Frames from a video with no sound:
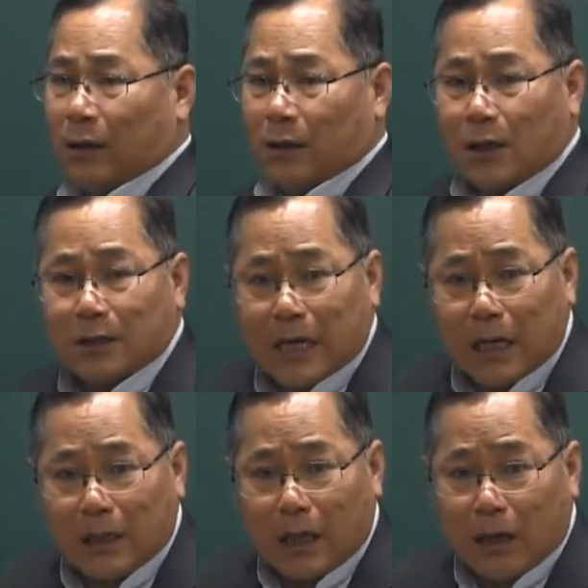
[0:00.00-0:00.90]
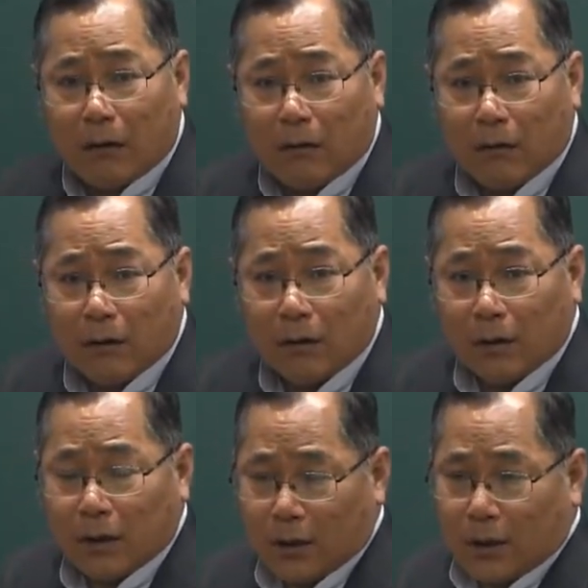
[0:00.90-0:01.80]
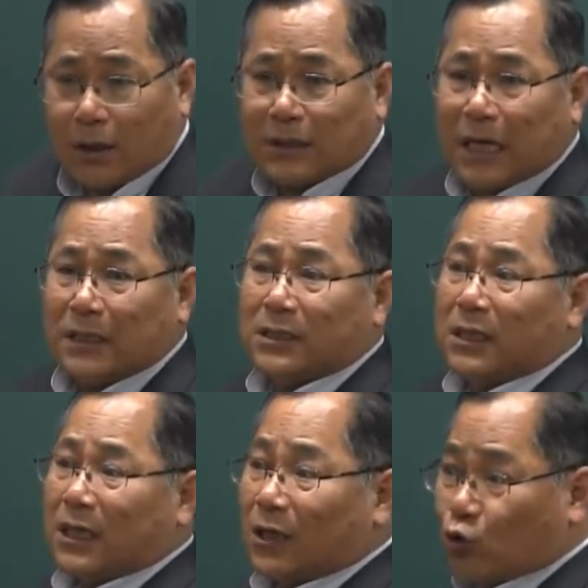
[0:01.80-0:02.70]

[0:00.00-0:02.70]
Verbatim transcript: 여자가 있네요. 여자가 있으니까